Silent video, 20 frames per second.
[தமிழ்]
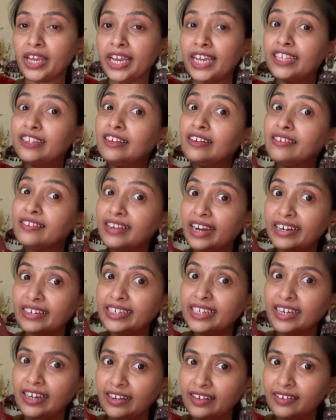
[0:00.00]
இதில் ரெண்டு
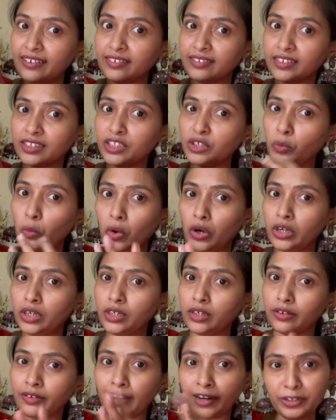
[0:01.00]
கலர் இருந்தது ஒன்
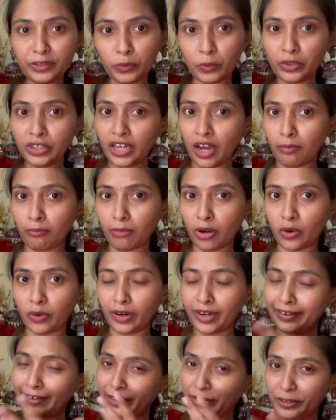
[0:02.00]
ரெண்டு ஒன்று அம்மா
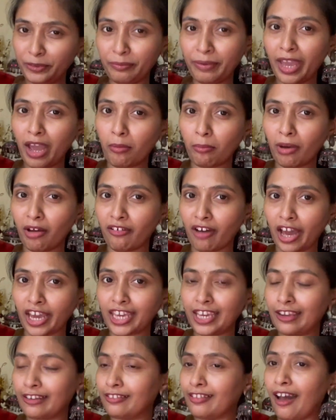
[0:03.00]
ரெண்டுமே அம்மா
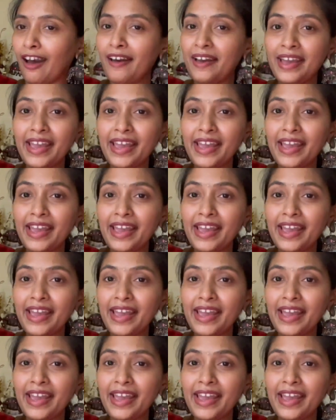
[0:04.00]
வாங்கியிருந்தா